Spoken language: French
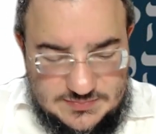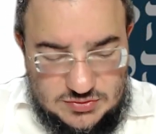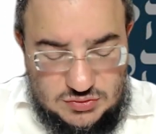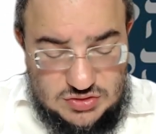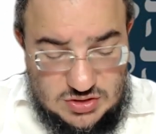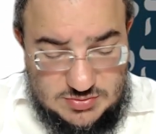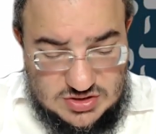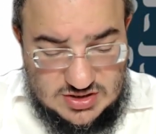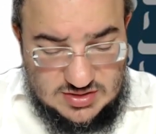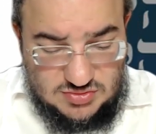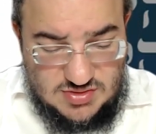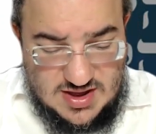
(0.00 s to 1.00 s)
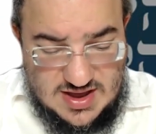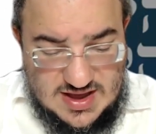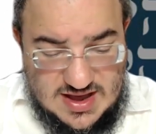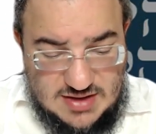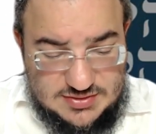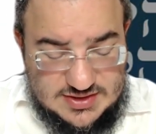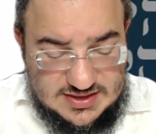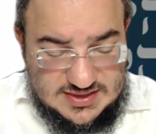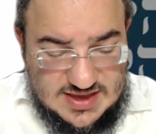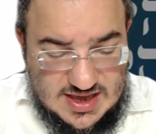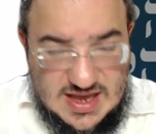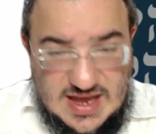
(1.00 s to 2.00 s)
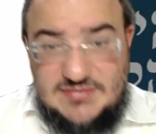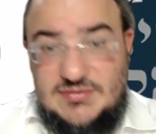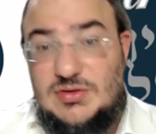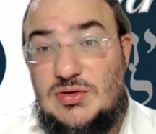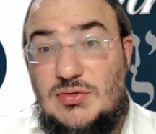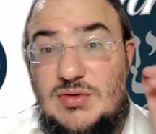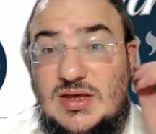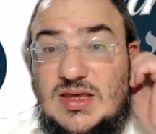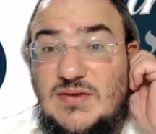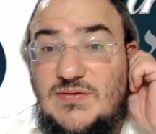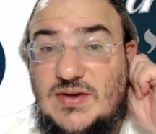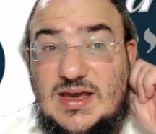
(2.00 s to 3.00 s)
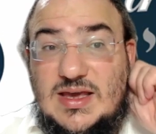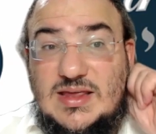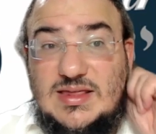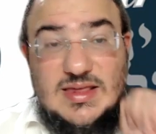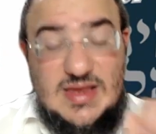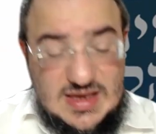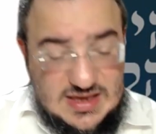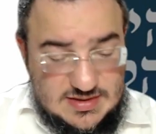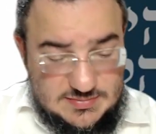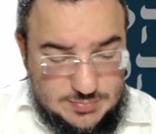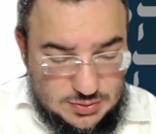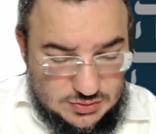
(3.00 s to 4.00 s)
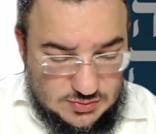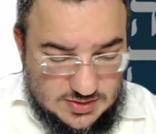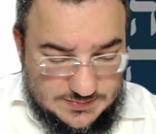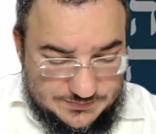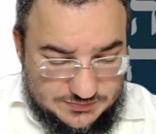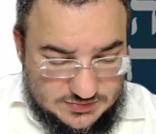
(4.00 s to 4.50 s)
Nous dit le Mishnah Brura celui qui fait ses besoins.